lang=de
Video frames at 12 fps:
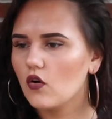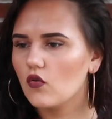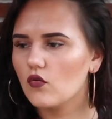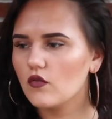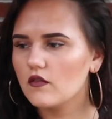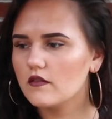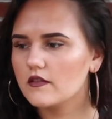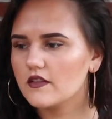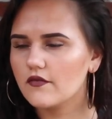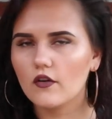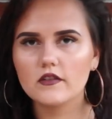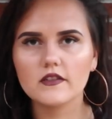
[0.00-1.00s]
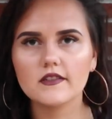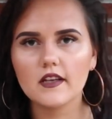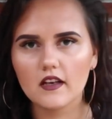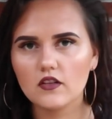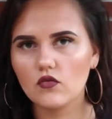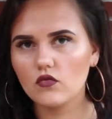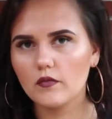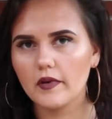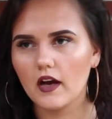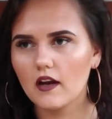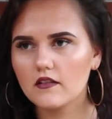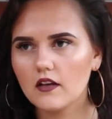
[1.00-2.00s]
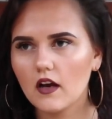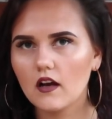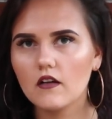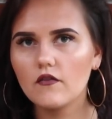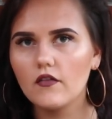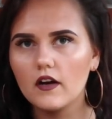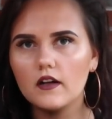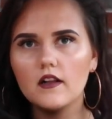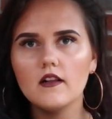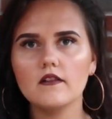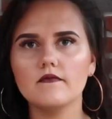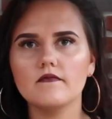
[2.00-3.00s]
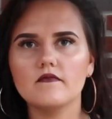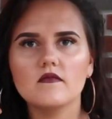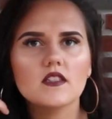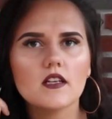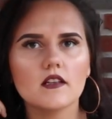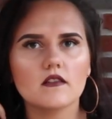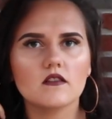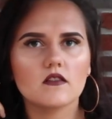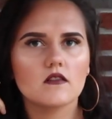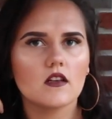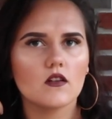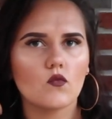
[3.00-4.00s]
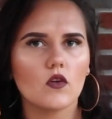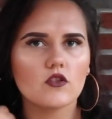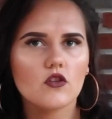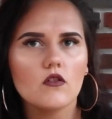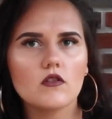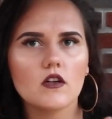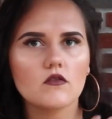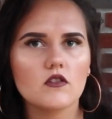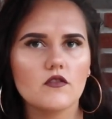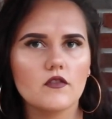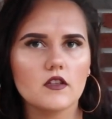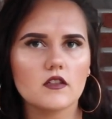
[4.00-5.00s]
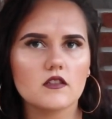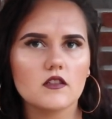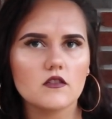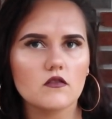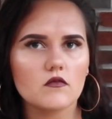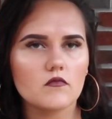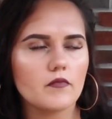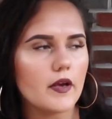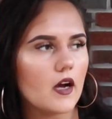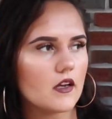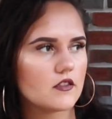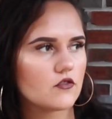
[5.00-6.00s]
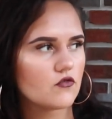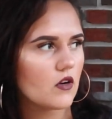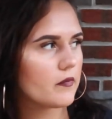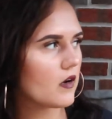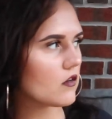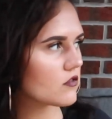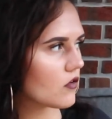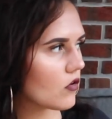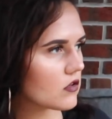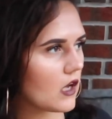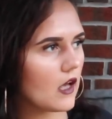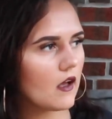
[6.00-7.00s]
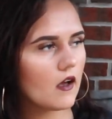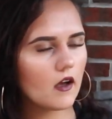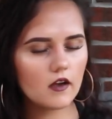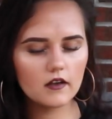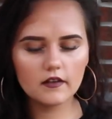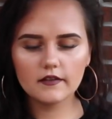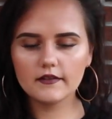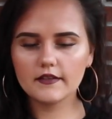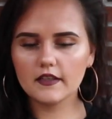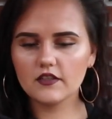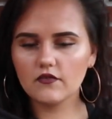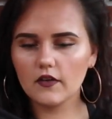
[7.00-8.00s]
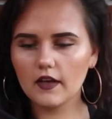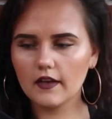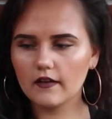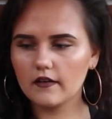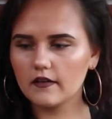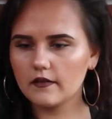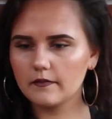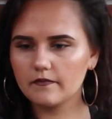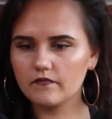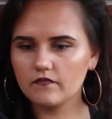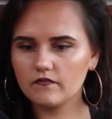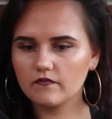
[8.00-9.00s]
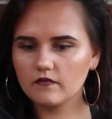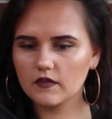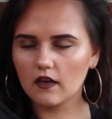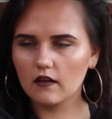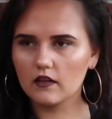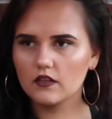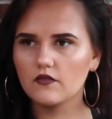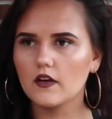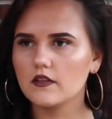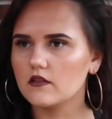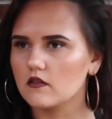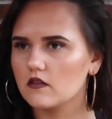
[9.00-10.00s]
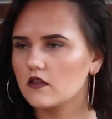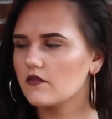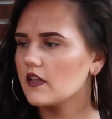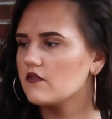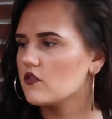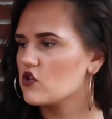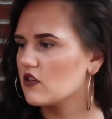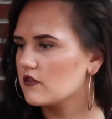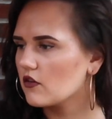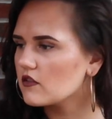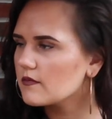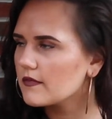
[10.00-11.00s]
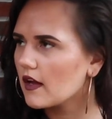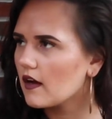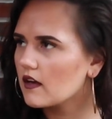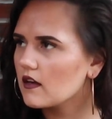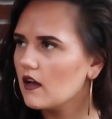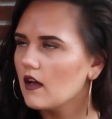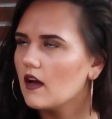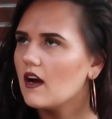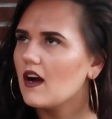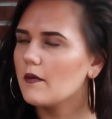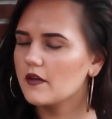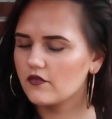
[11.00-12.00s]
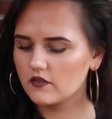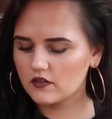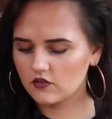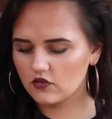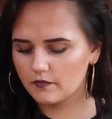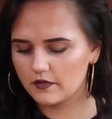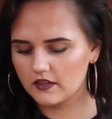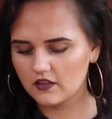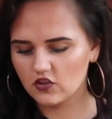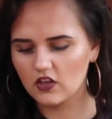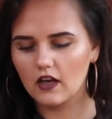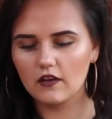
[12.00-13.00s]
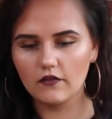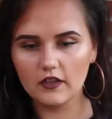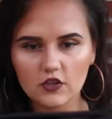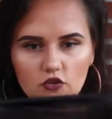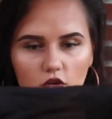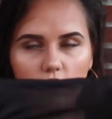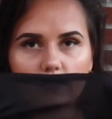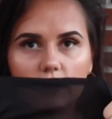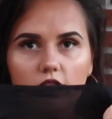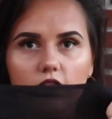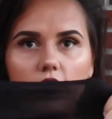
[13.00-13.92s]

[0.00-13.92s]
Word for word: Und ich wollte das eigentlich ohne BH tragen, weil es halt, ne, One Shoulder und ich will nicht, dass hier so ein BH-Strap rausguckt. Deswegen, ähm, ja, ich weiß nicht. Ich werde es wahrscheinlich trotzdem tragen, aber ich finde es ein bisschen schade, weil der Stoff ist halt